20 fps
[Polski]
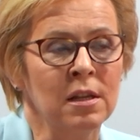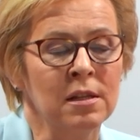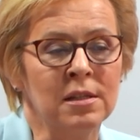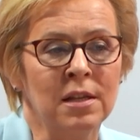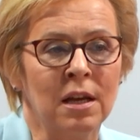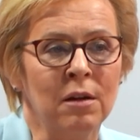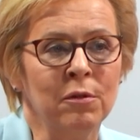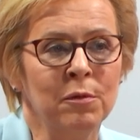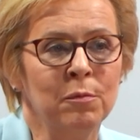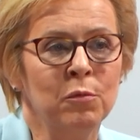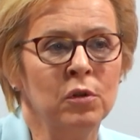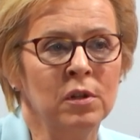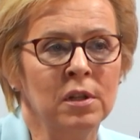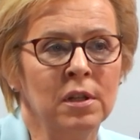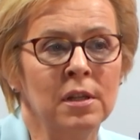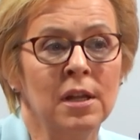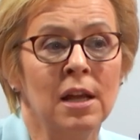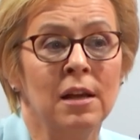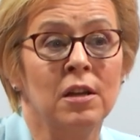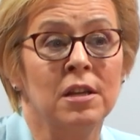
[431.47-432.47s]
Cały
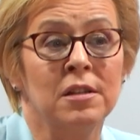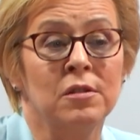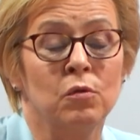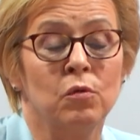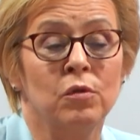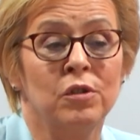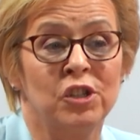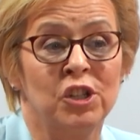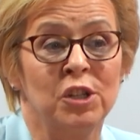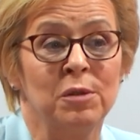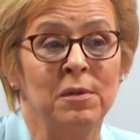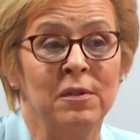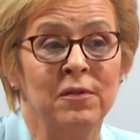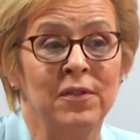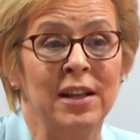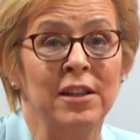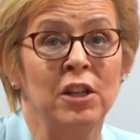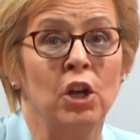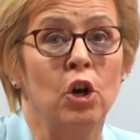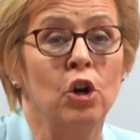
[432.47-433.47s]
budynek jest
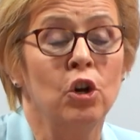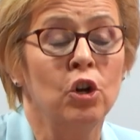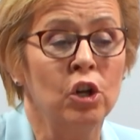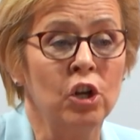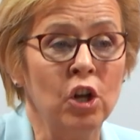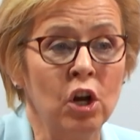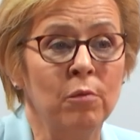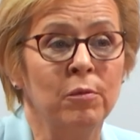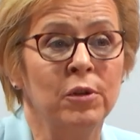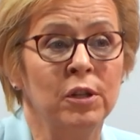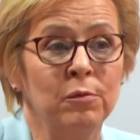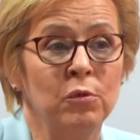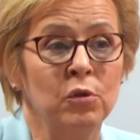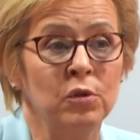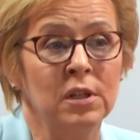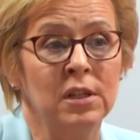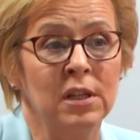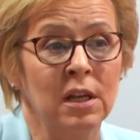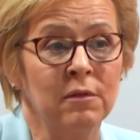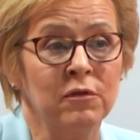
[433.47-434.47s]
utrzymywany, ogromny
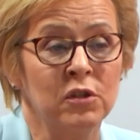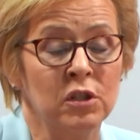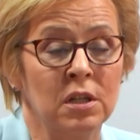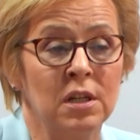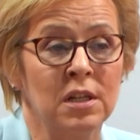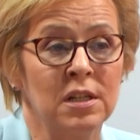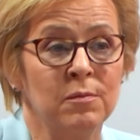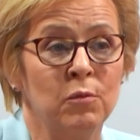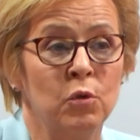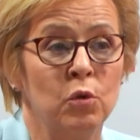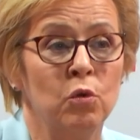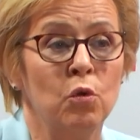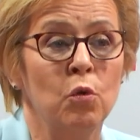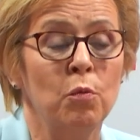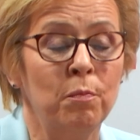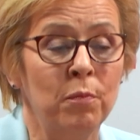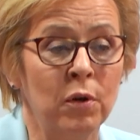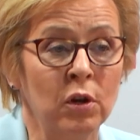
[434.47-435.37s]
budynek w Strasburgu,